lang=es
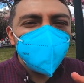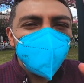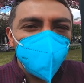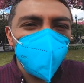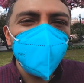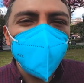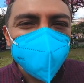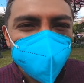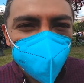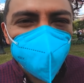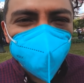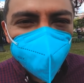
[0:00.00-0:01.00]
de
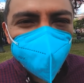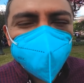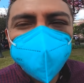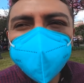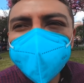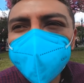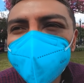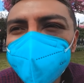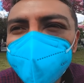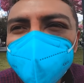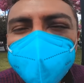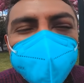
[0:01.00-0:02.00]
preocupación, ¿no?
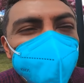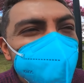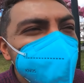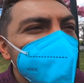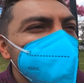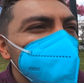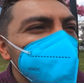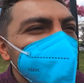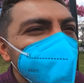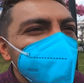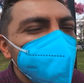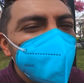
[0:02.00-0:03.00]
Que la gente está
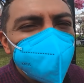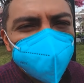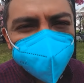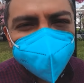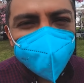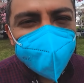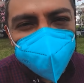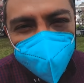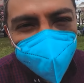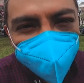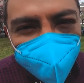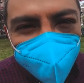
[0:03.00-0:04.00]
porque, bueno, ya les
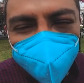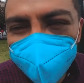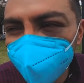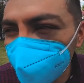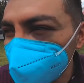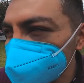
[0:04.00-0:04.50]
voy a contar lo que me